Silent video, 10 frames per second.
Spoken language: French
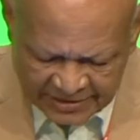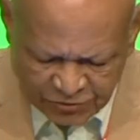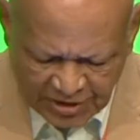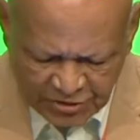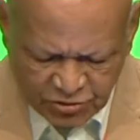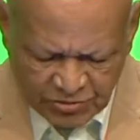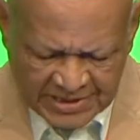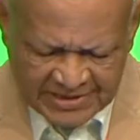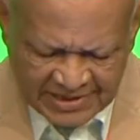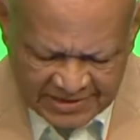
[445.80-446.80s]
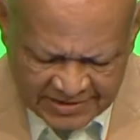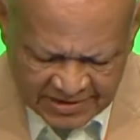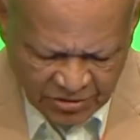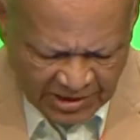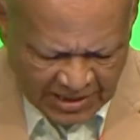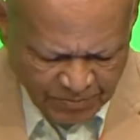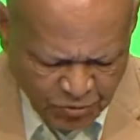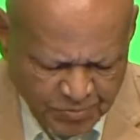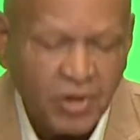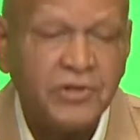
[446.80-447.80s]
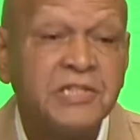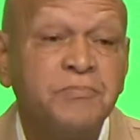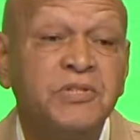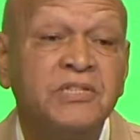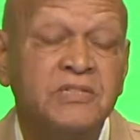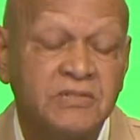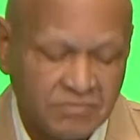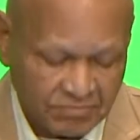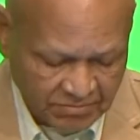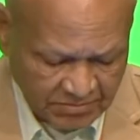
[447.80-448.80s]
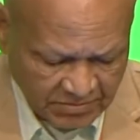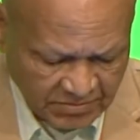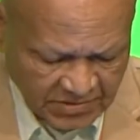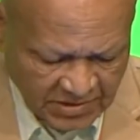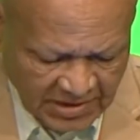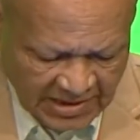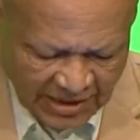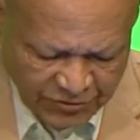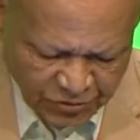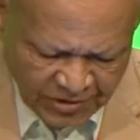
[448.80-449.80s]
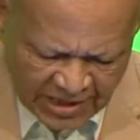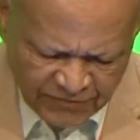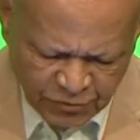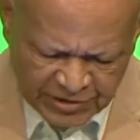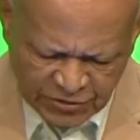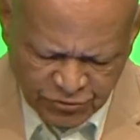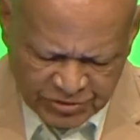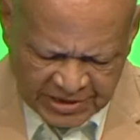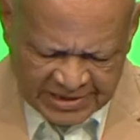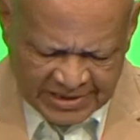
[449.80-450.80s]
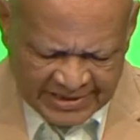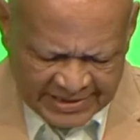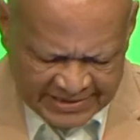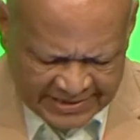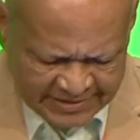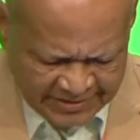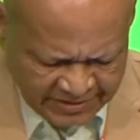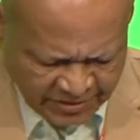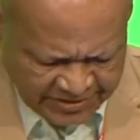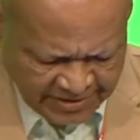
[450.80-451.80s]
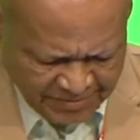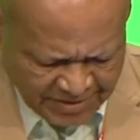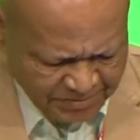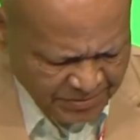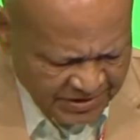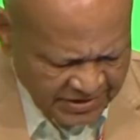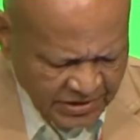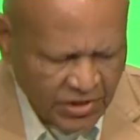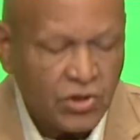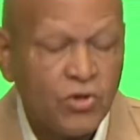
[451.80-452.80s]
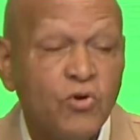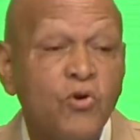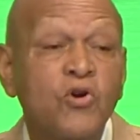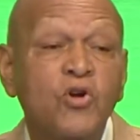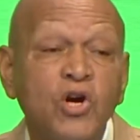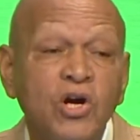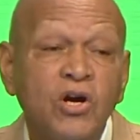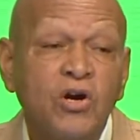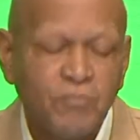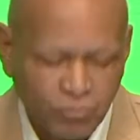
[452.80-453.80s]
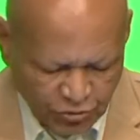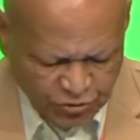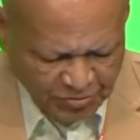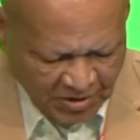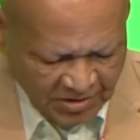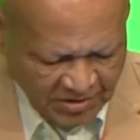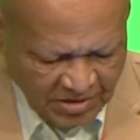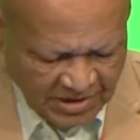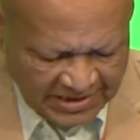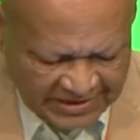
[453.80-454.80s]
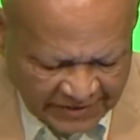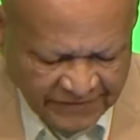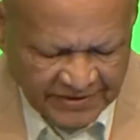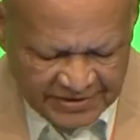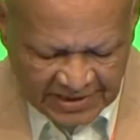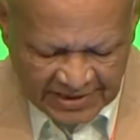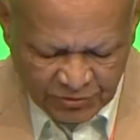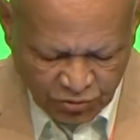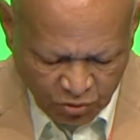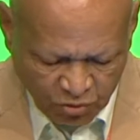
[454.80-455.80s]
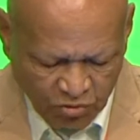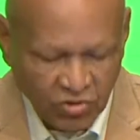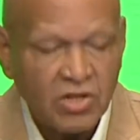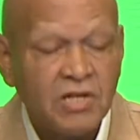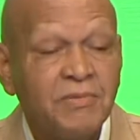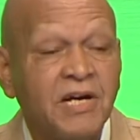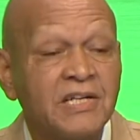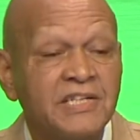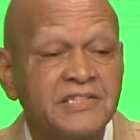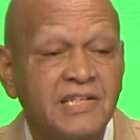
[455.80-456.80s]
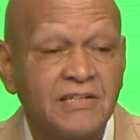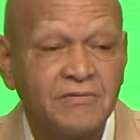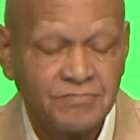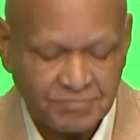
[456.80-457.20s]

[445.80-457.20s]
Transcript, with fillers: situation existe dans la plupart des pays. À cela, il faut ajouter qu'il n'existe dans ces mêmes pays aucun remboursement des frais électoraux par l'État.